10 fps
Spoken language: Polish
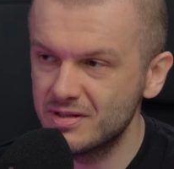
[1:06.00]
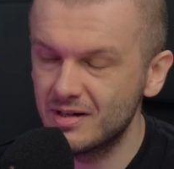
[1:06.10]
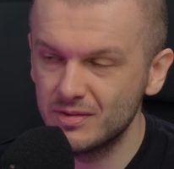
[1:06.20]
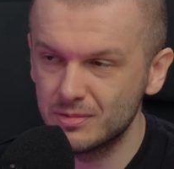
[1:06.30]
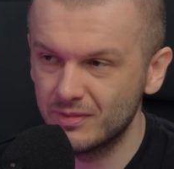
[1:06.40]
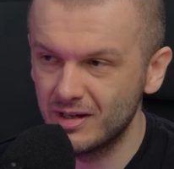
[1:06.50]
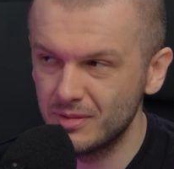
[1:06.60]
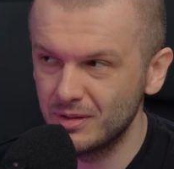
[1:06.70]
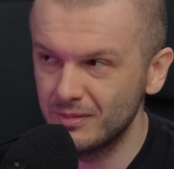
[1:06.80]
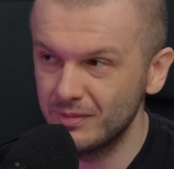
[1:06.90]
serwisów
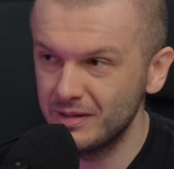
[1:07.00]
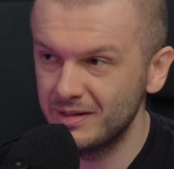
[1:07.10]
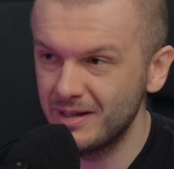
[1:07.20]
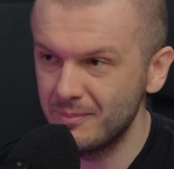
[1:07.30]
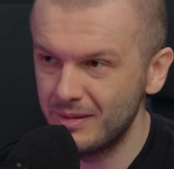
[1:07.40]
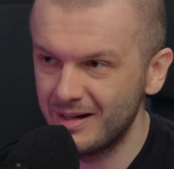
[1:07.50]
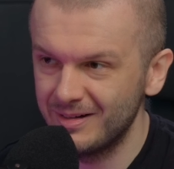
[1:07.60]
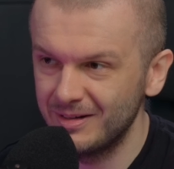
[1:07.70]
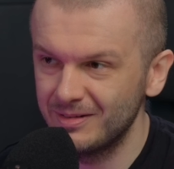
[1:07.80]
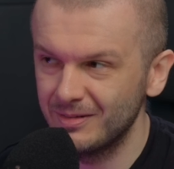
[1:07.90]
gamingowych, Game
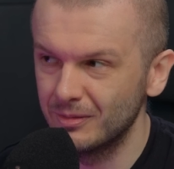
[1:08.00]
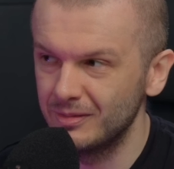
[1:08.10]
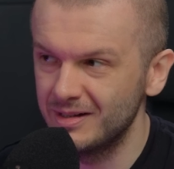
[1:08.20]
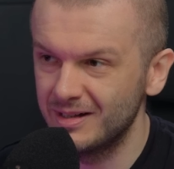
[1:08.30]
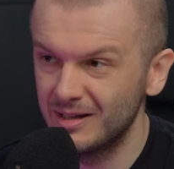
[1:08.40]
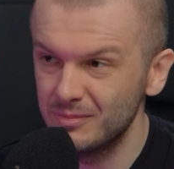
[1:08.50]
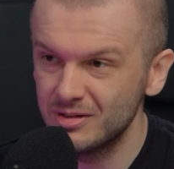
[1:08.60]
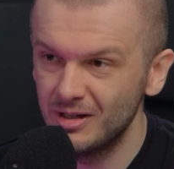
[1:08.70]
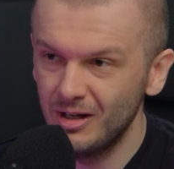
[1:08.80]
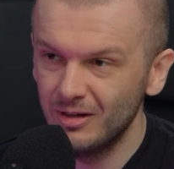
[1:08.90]
Planet, Only
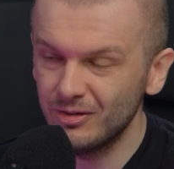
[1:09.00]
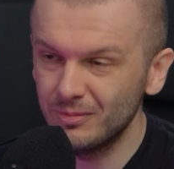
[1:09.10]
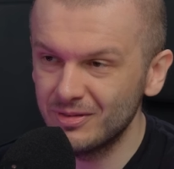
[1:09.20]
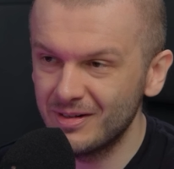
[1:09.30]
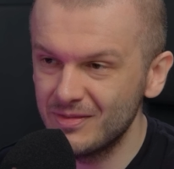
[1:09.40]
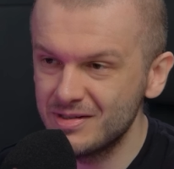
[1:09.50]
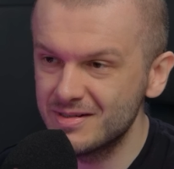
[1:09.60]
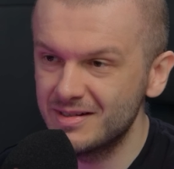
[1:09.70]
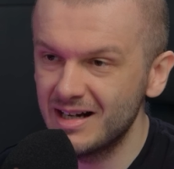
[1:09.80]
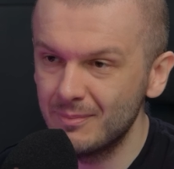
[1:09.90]
Games. No są to serwisy
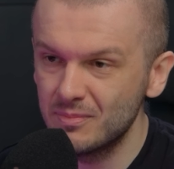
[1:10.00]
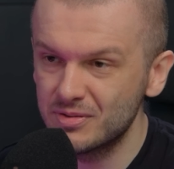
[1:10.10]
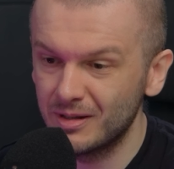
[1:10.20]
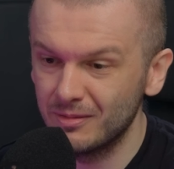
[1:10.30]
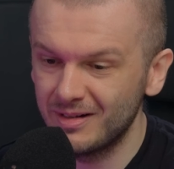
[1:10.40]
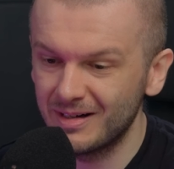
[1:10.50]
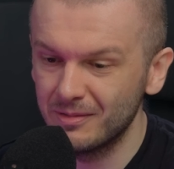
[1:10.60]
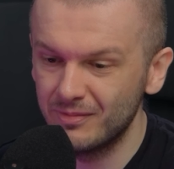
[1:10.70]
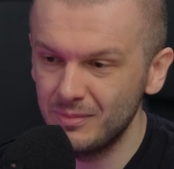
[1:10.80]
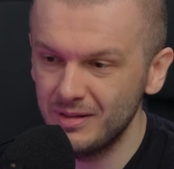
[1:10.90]
z grami
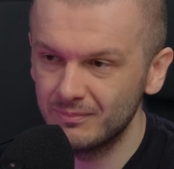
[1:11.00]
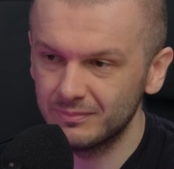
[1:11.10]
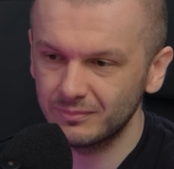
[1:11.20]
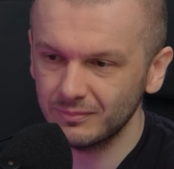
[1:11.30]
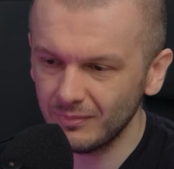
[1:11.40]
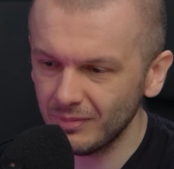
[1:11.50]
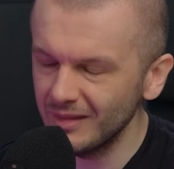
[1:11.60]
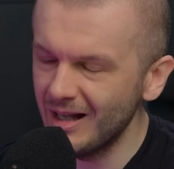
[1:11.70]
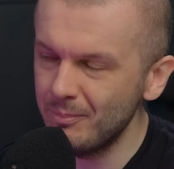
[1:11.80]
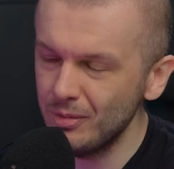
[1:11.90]
przeglądarkowymi,
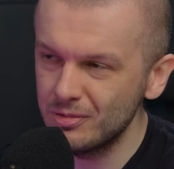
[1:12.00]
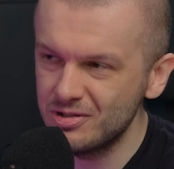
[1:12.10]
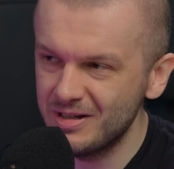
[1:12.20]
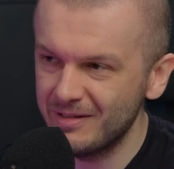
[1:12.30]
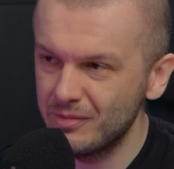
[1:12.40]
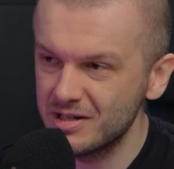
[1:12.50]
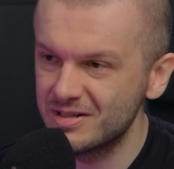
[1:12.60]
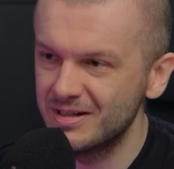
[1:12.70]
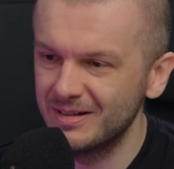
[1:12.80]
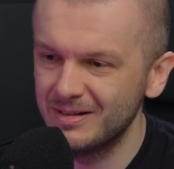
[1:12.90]
a po godzinach właśnie